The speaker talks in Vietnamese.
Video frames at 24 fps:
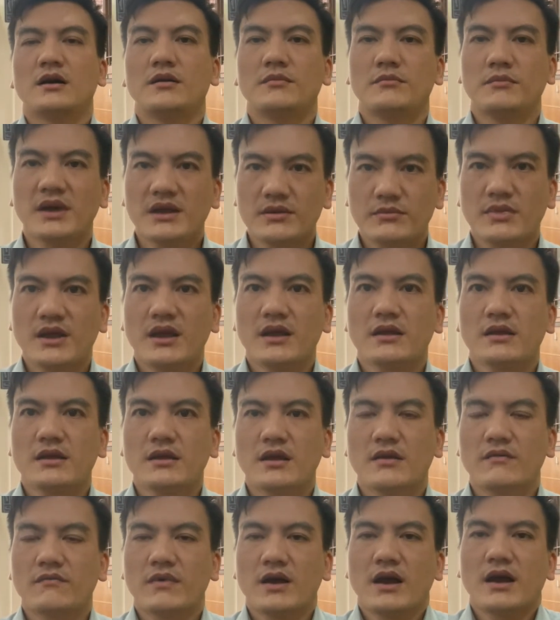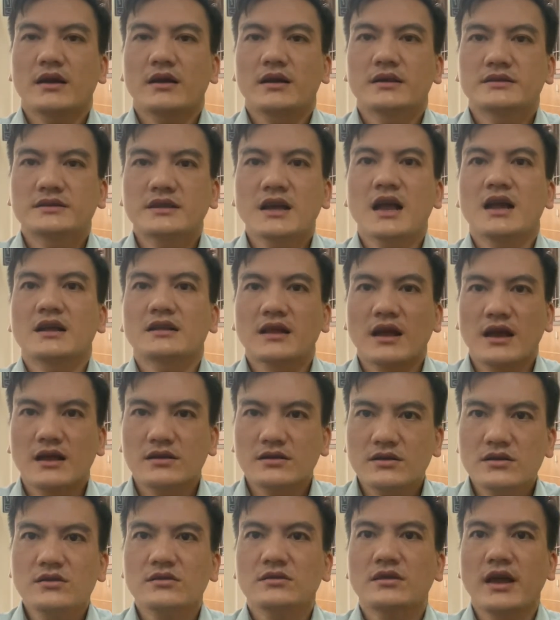mạnh mẽ và cái trạng thái
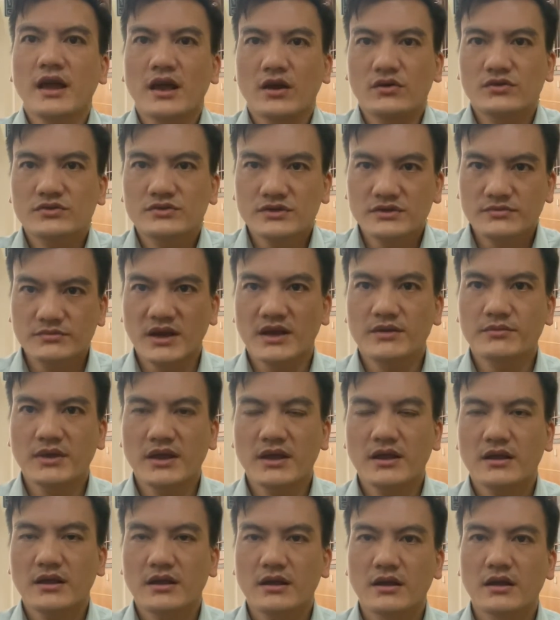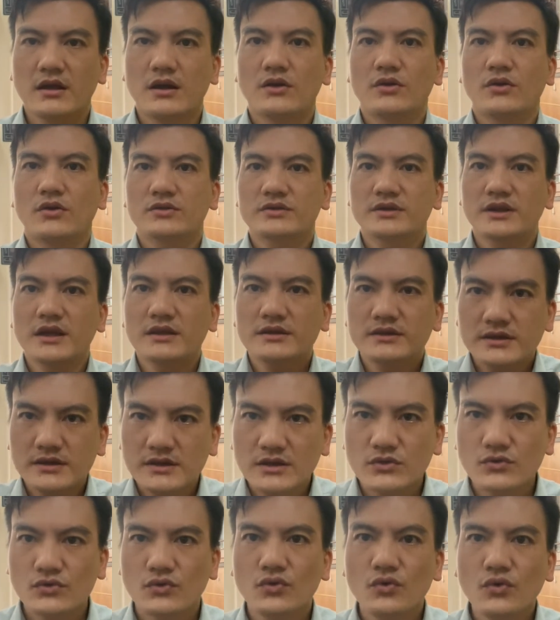cơ thể có sự mạnh mẽ nó sẽ gì
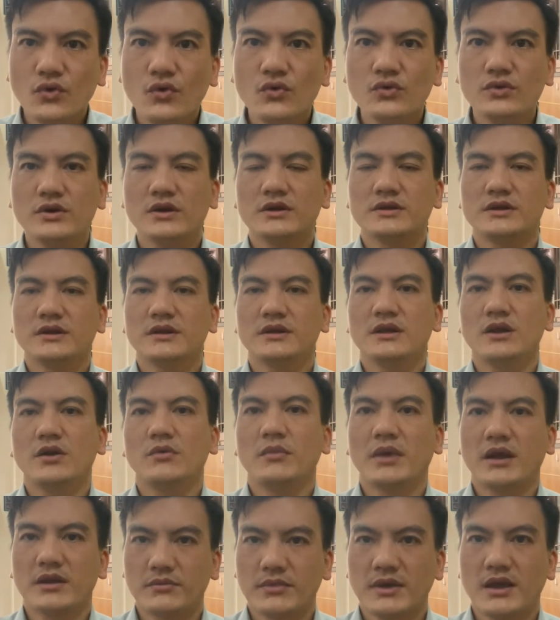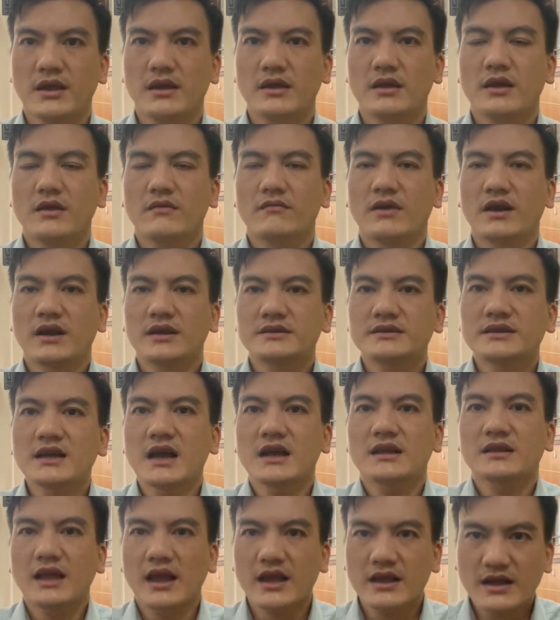thu hút được những điều mạnh mẽ và cái trạng
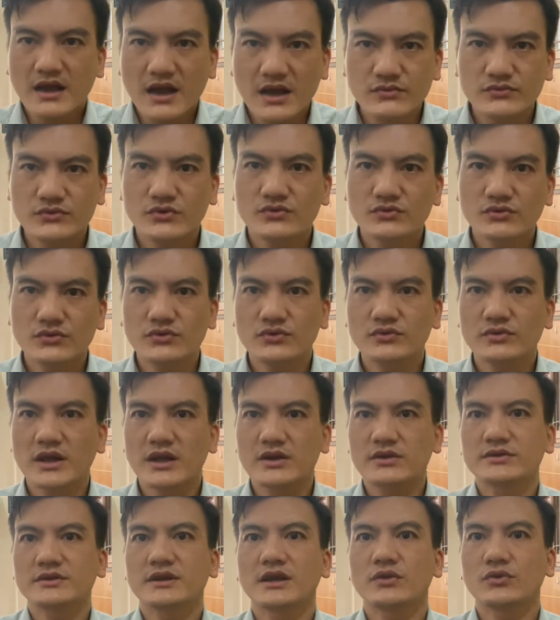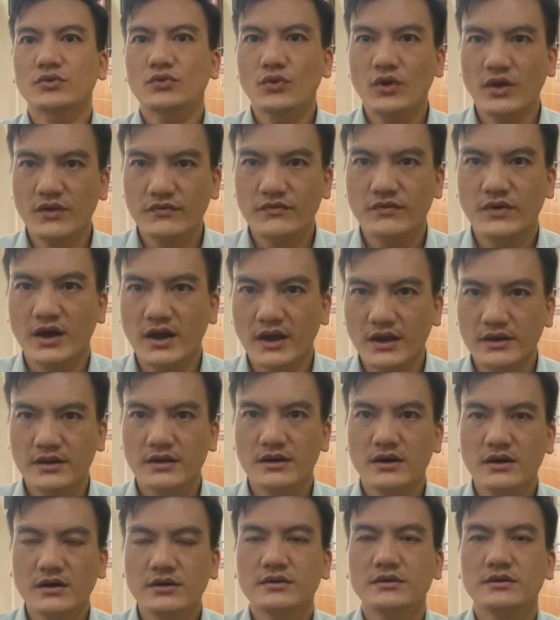thái cảm xúc của chúng ta nó sẽ tuyệt vời
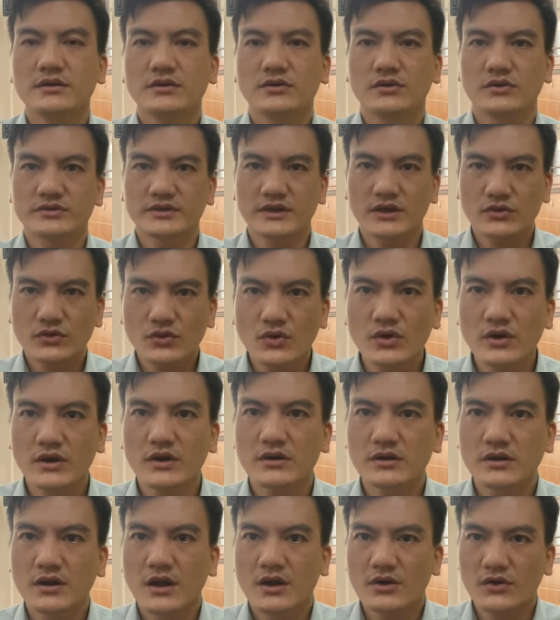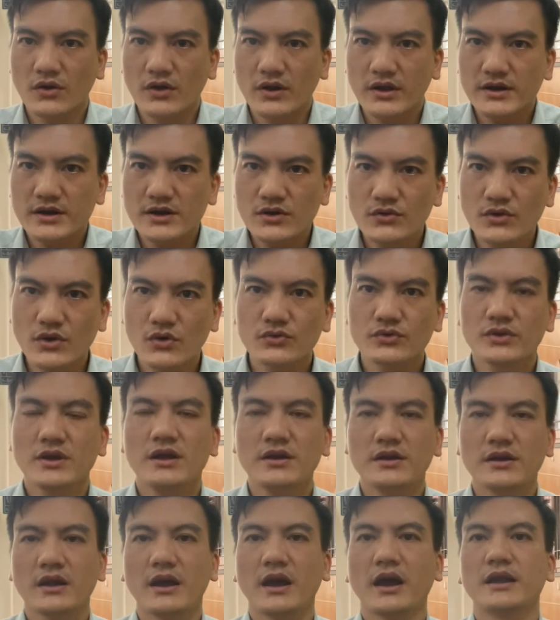hơn nó sẽ tốt hơn đó là cái điều đầu
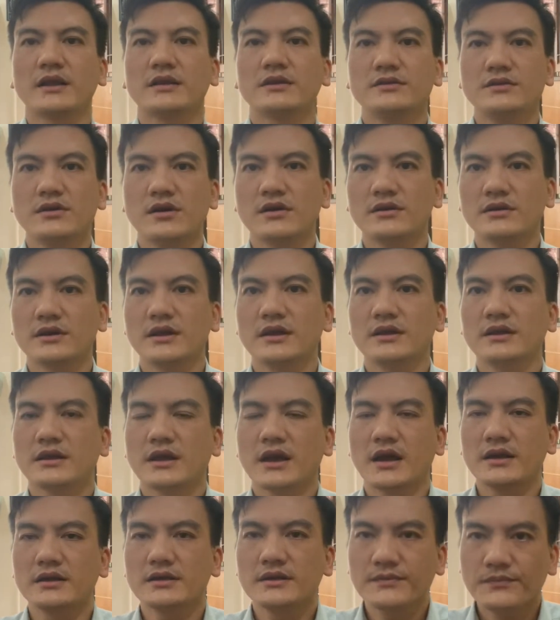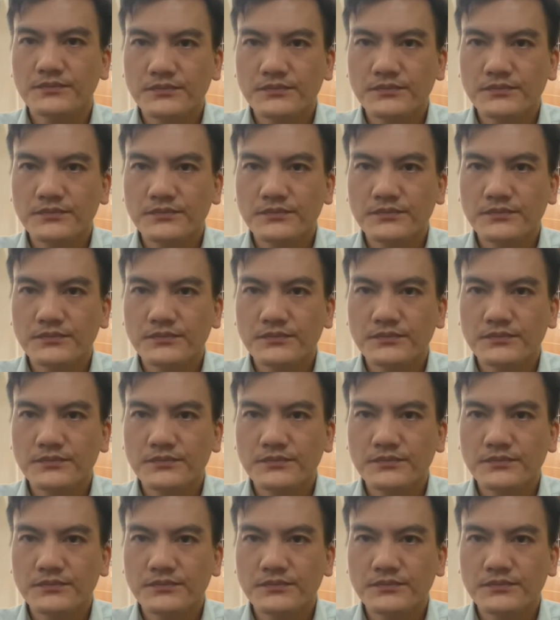tiên ảnh hưởng đến cái